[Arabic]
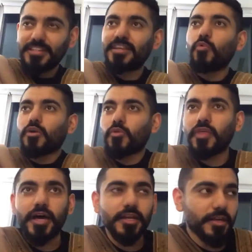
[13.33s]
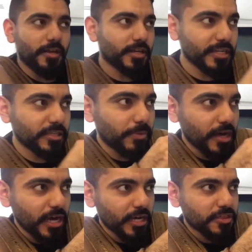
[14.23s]
دوروا الظاهر كتب
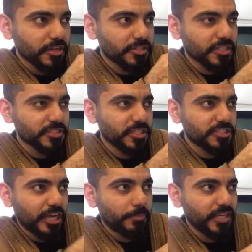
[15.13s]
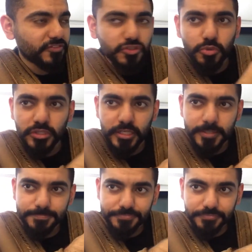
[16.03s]
اكثر شخصيه شعبيه في
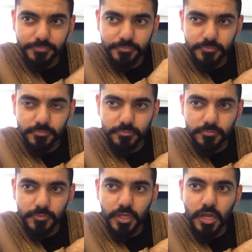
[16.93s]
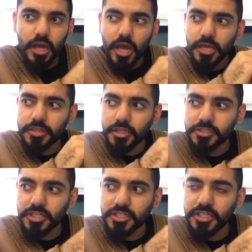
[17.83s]
السعوديه اكثر
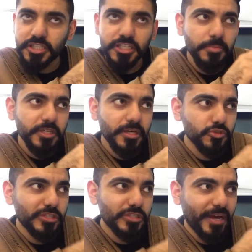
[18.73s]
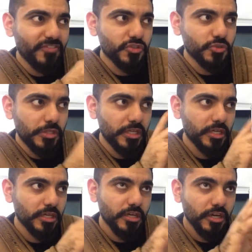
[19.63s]
شخصيه اجنبيه متابعه في
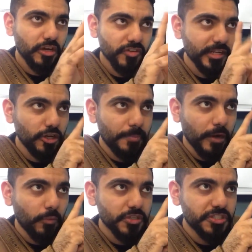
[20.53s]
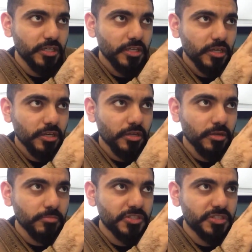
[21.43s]
السعوديه فطلع لهم اول شيء آه،
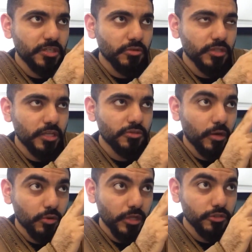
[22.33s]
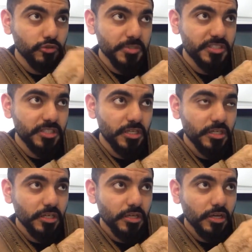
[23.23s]
ميسي رونالدو او رونالدو
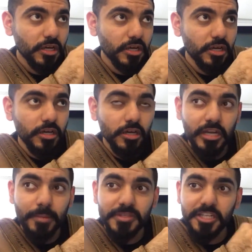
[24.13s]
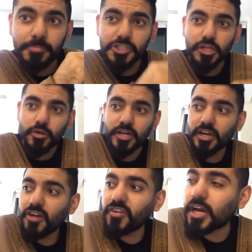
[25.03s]
ميسي آه، ريال مدريد برشلونه
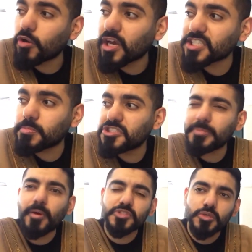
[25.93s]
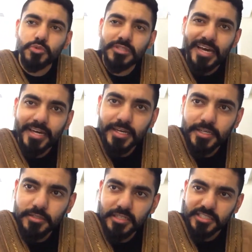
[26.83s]
فقالوا خلاص بنجيبهم يسوون دعايه
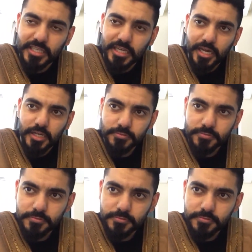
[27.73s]
للسياحه